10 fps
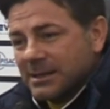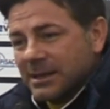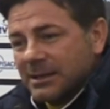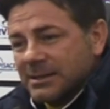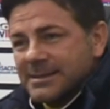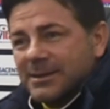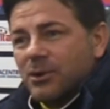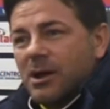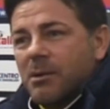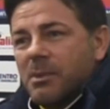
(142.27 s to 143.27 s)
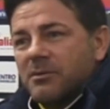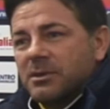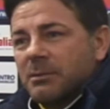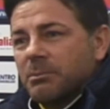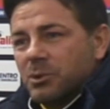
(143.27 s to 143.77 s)
il Catanzaro non ha mai
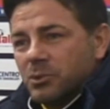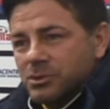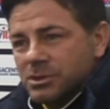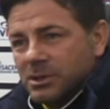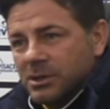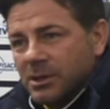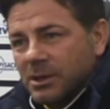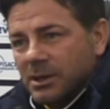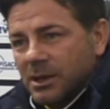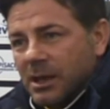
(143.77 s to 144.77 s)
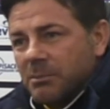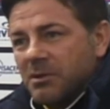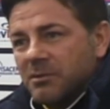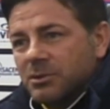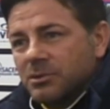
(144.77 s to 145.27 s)
vinto a Perugia e
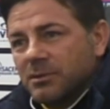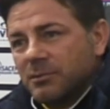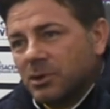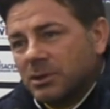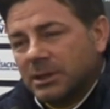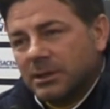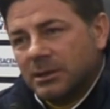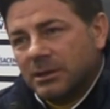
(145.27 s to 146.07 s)
abbiamo vinto tre volte.